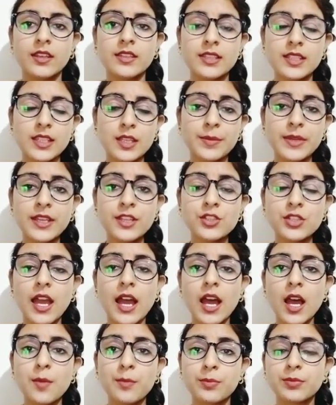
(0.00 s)
इसी के बीच
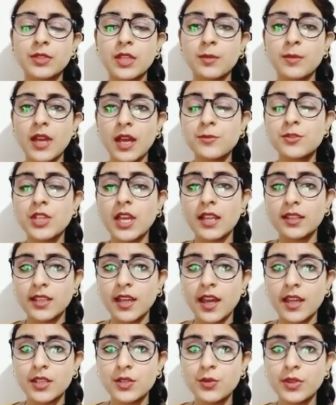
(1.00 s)
आप तमाम
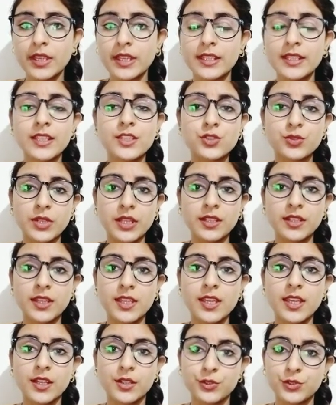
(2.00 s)
जानकारियों के लिए जुड़े
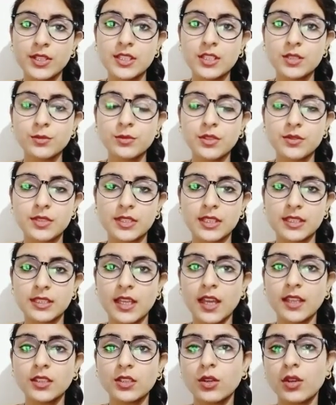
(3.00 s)
रहिए उज्जवल जम्मू न्यूज के
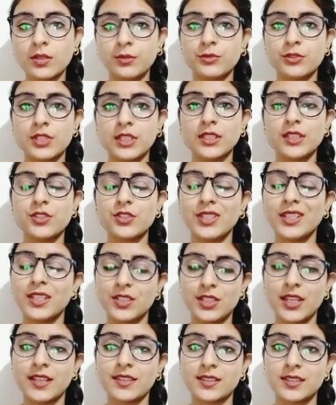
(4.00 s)
साथ और मुझे लीजिए
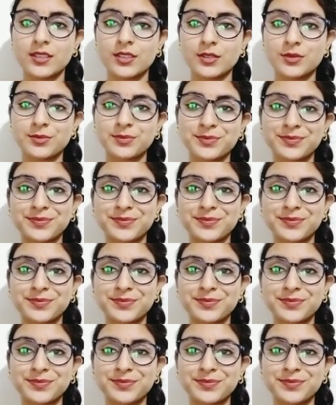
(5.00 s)
इजाजत